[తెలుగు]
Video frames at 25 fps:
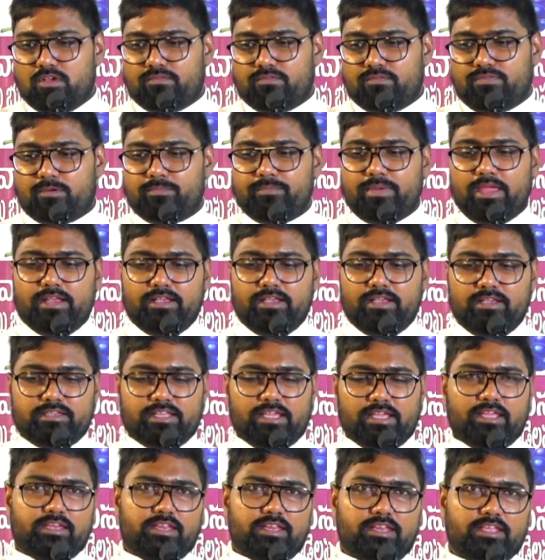ఫర్
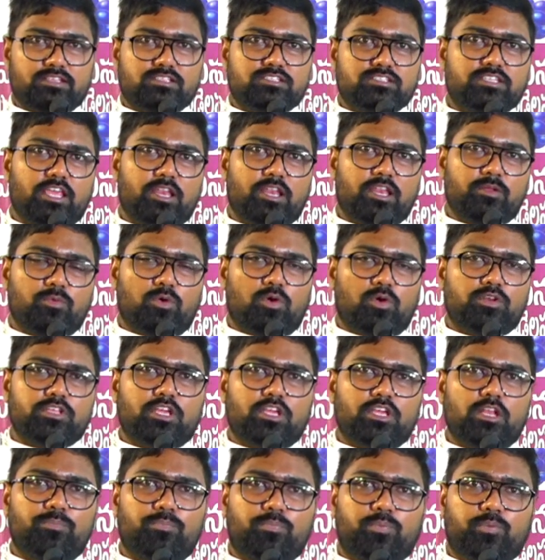మెయింటైనింగ్
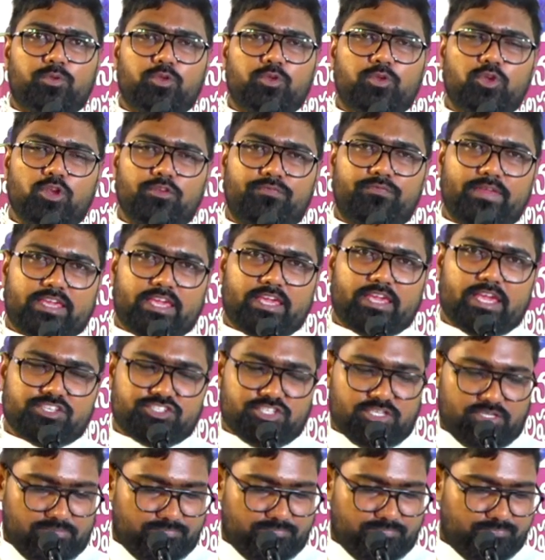సెరిమోనియల్
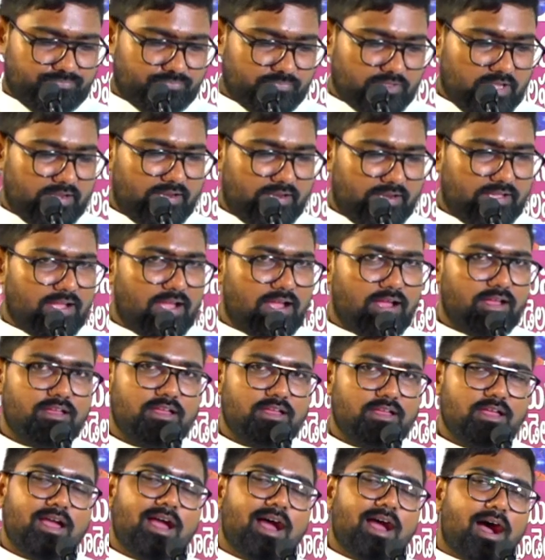ప్యూరిఫికేషన్ అనగా
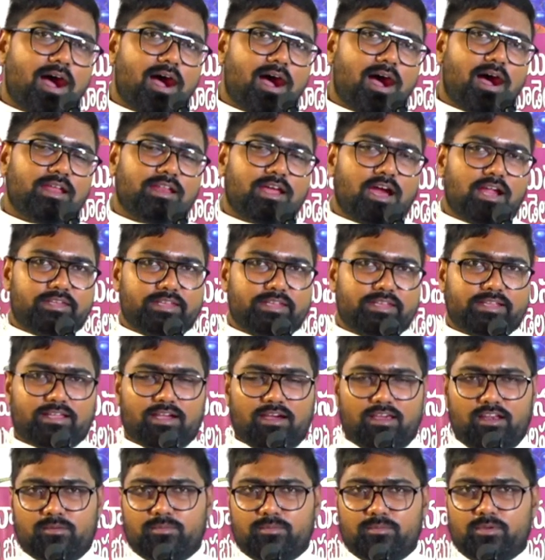ఆనాటి
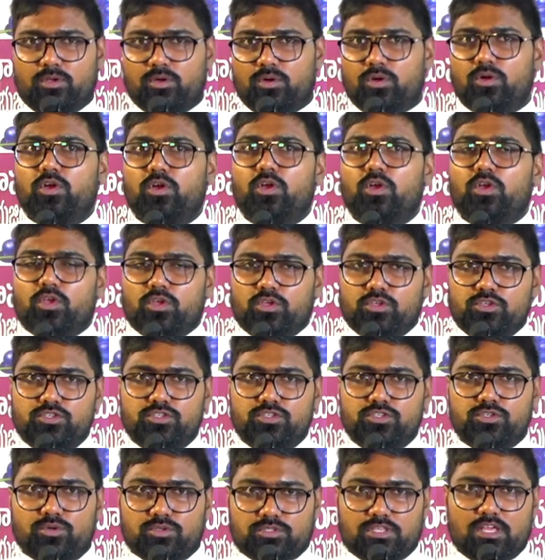కాలంలో
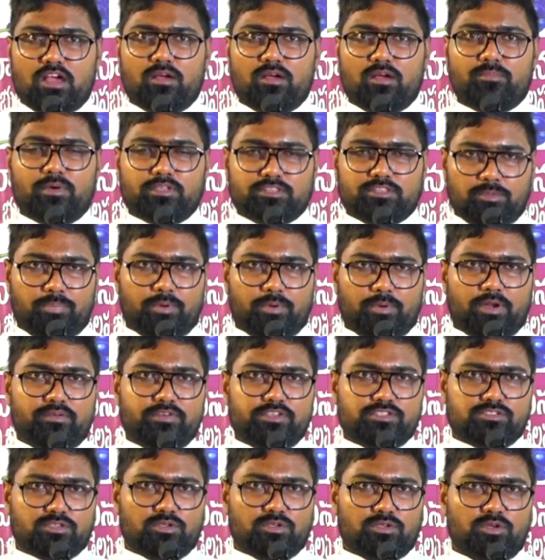యూద మత
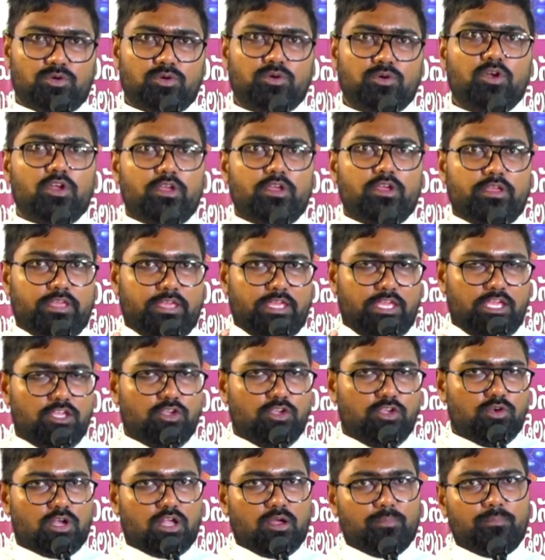ప్రవిష్టులు ఈ
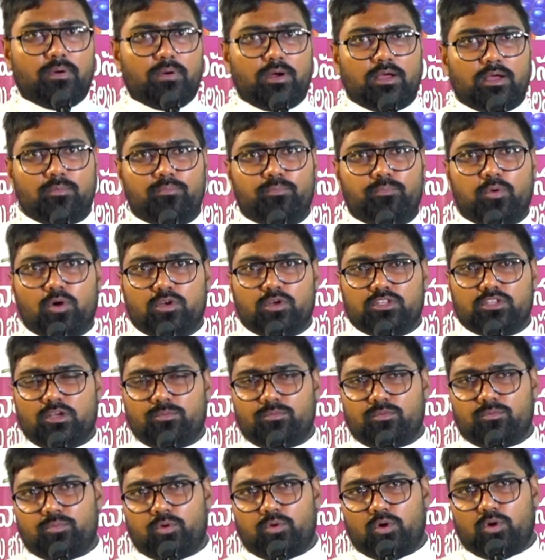యొక్క
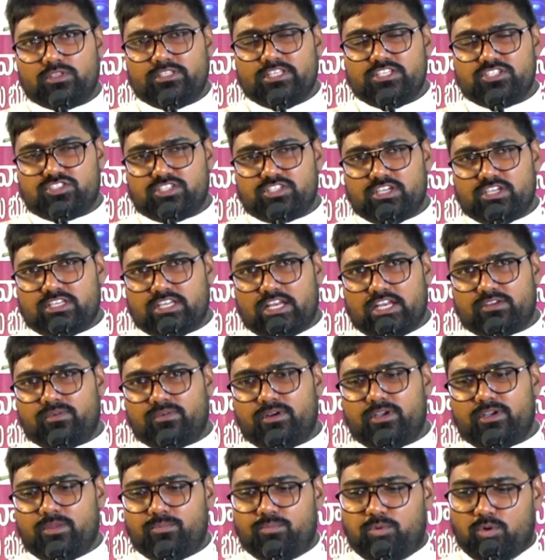బోధం
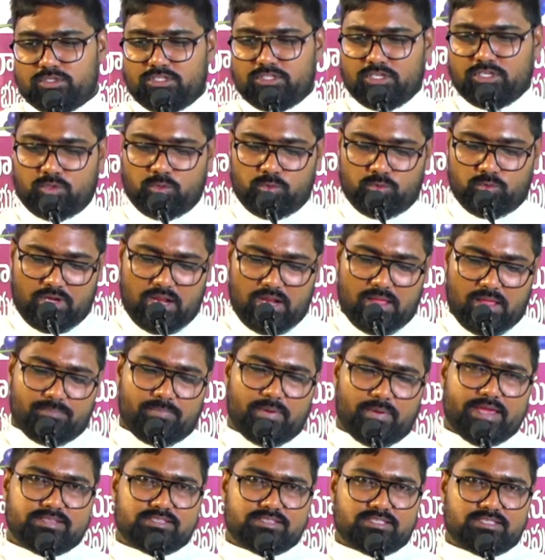బోధించేటటువంటి బోధకులు
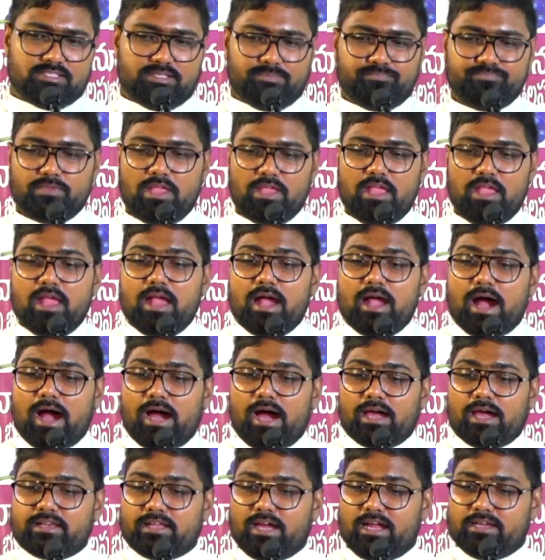రబ్బాయిస్
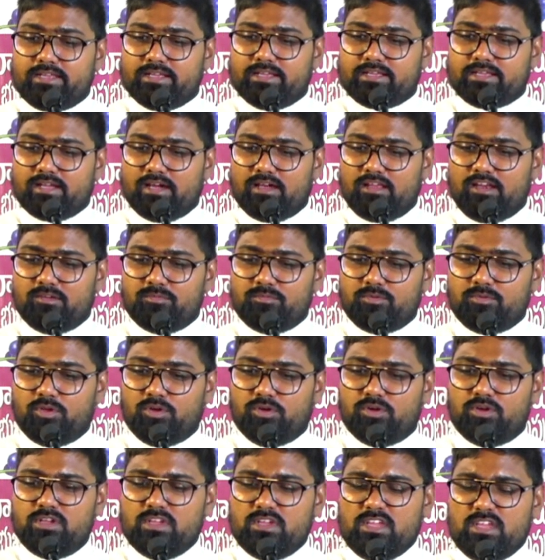ఆనాటి
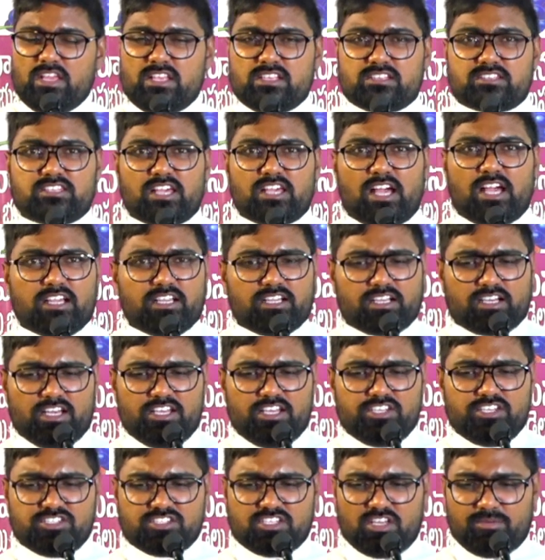కాలంలో
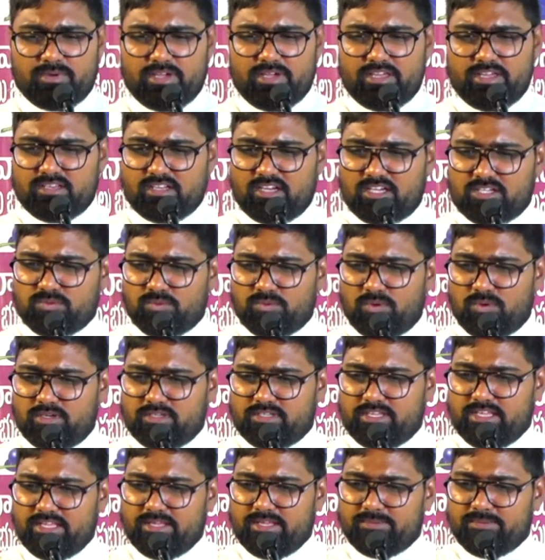
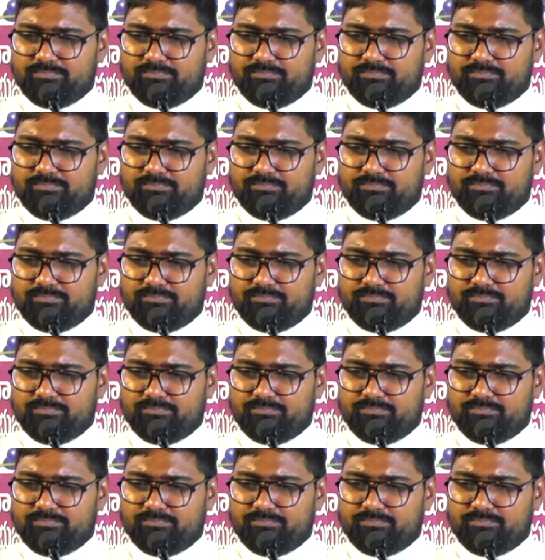సంక్లిష్టమైనటువంటి